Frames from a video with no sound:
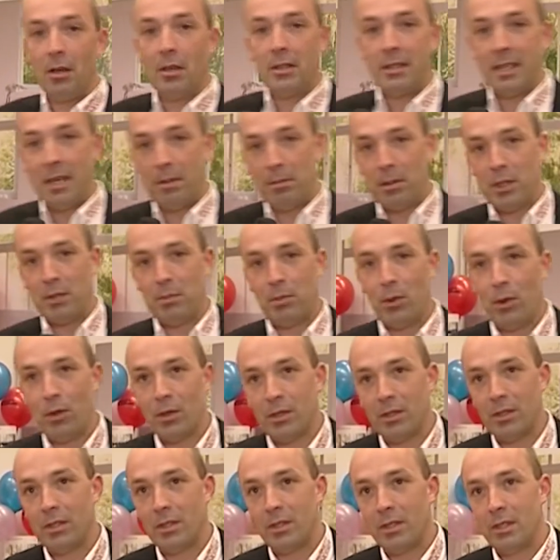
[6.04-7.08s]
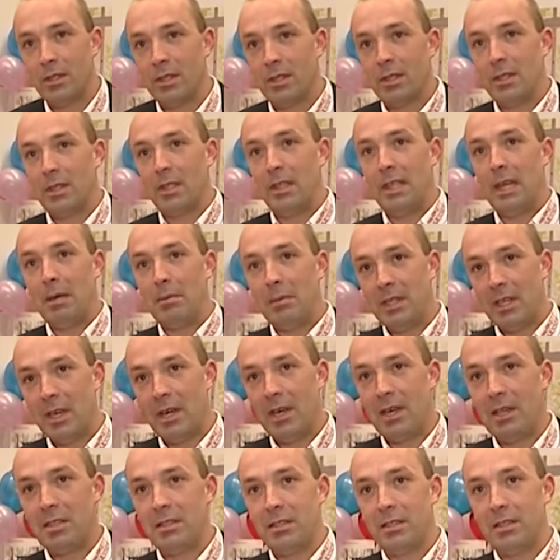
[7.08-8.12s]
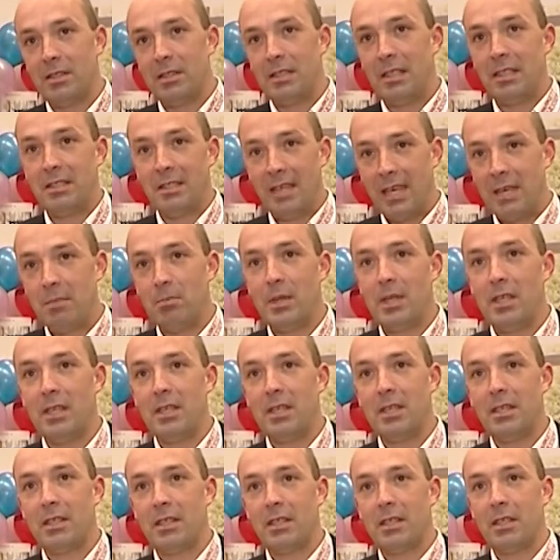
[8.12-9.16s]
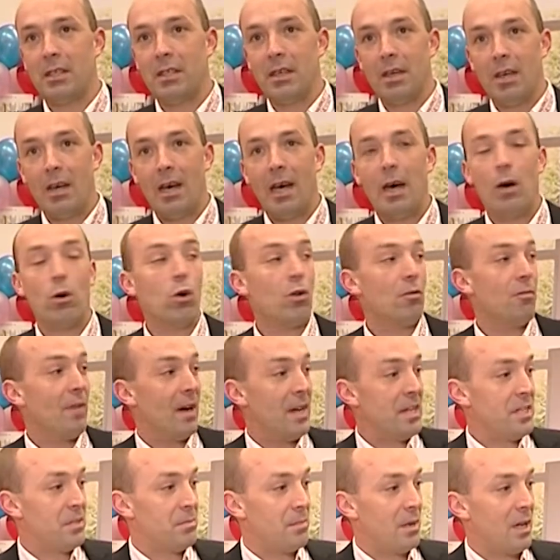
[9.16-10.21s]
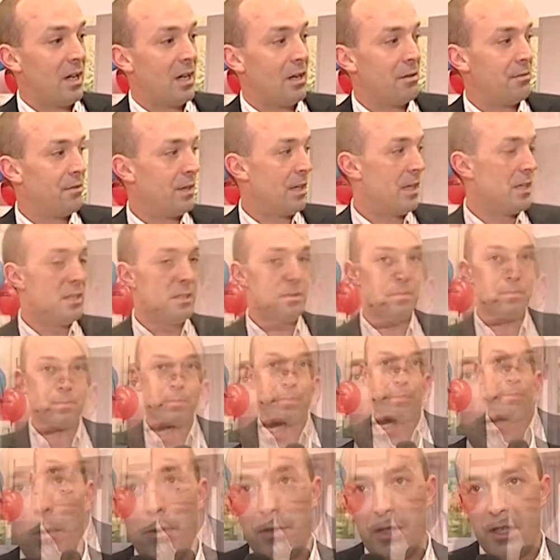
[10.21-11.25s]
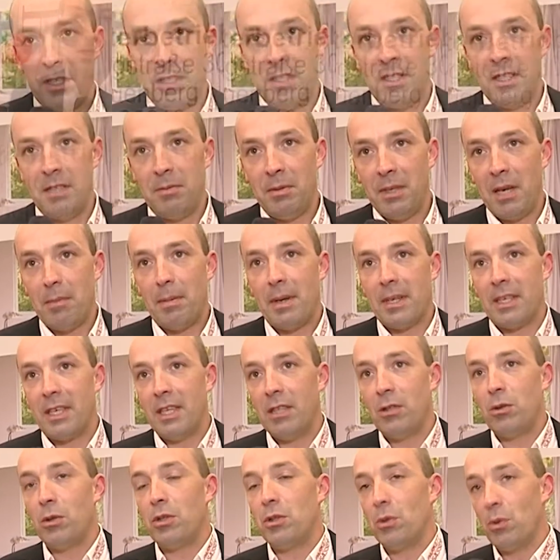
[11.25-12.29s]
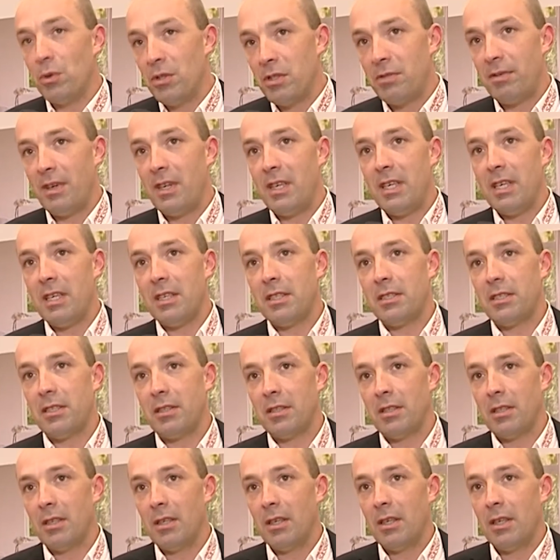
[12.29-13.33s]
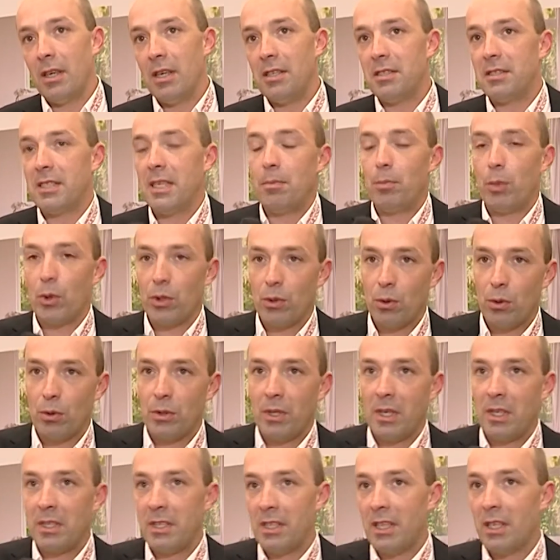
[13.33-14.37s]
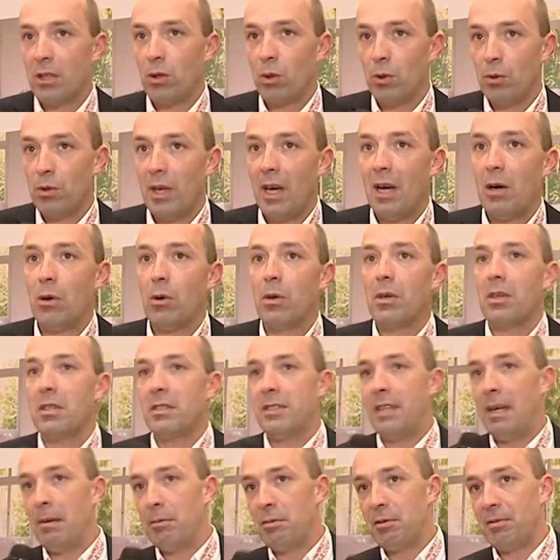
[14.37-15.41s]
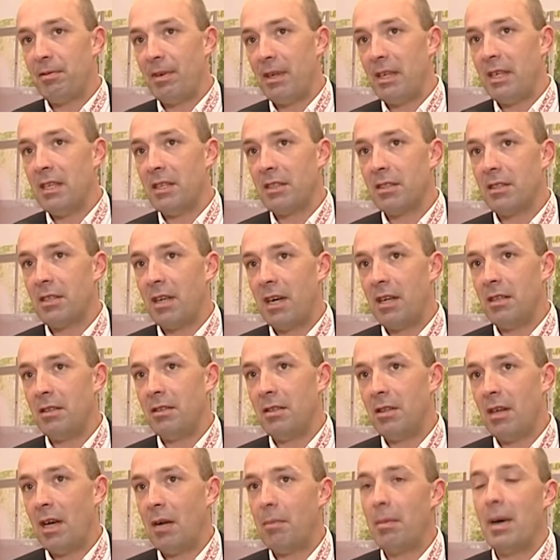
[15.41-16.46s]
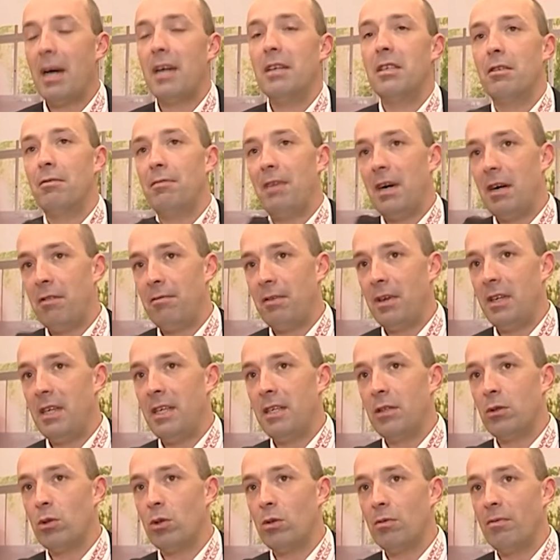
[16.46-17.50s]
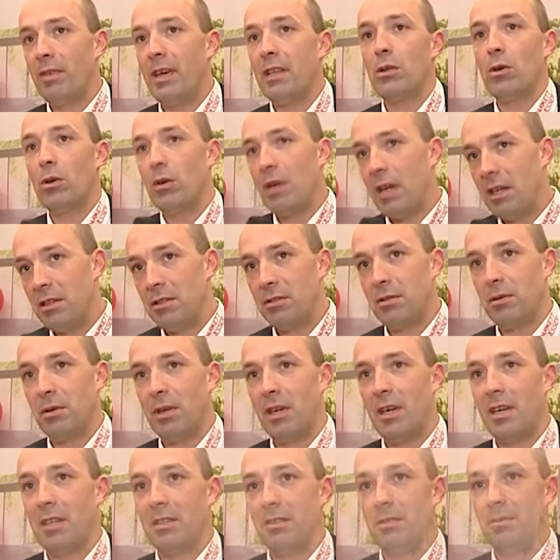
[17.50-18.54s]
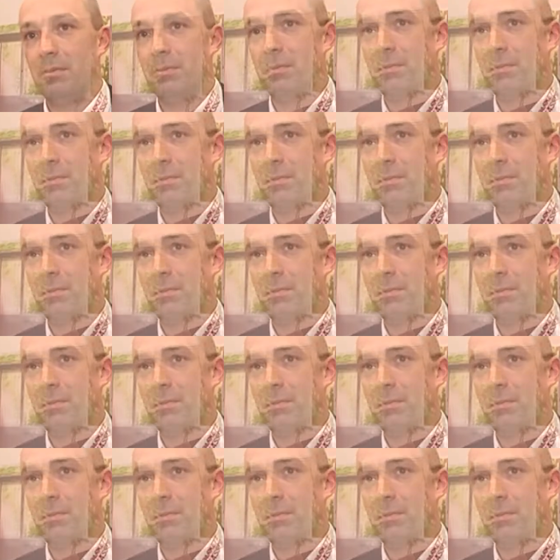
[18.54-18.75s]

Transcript: Teppichböden, Laminat, Designbelege, auch weichmacherfrei. Hauptsächlich wird der Parkett durch uns verlegt. Es gibt Produkte, die der Kunde auch selbst verlegen kann, aber eine Fachverlegung wäre doch anzuraten.